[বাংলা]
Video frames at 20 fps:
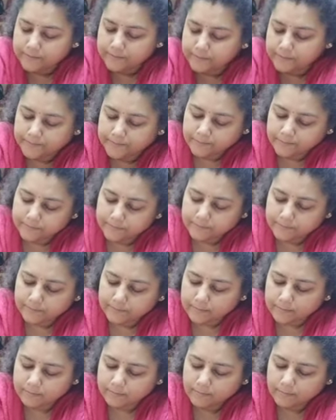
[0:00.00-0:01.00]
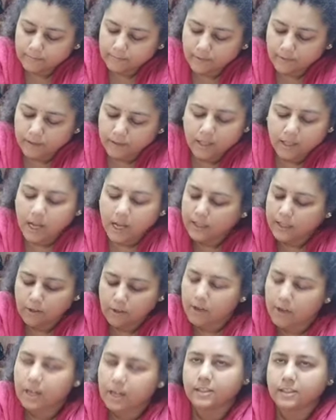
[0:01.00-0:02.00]
দেব না
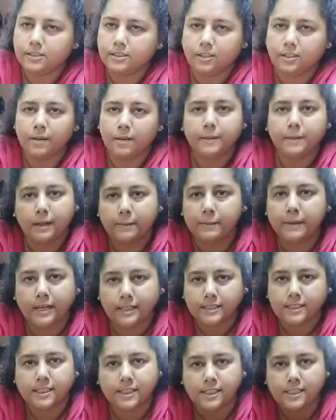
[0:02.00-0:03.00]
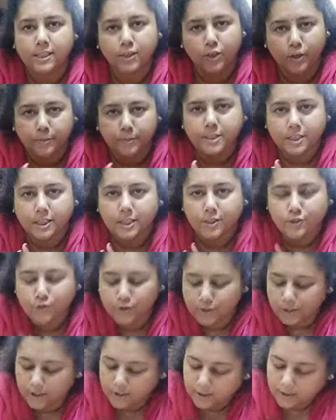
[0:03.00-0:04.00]
লঙ্কা দিতে হবে না আমার কাছে একটা ছিল আমি সেটাই
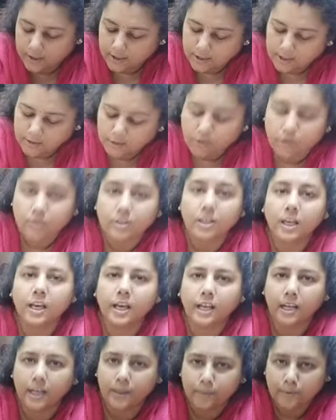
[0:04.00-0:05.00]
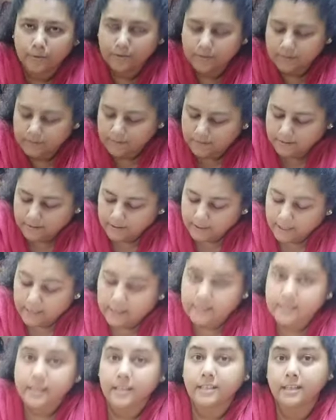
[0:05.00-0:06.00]
সরিয়ে দিয়েছি কখন খেয়ে নেব
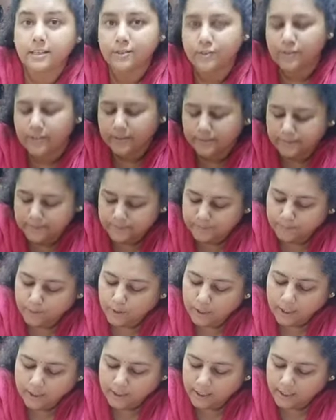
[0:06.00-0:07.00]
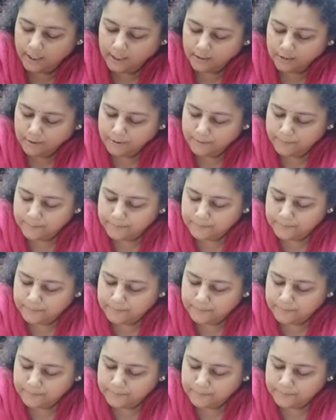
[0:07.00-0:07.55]
এক্সাইটেড হয়ে বলা যায় না তো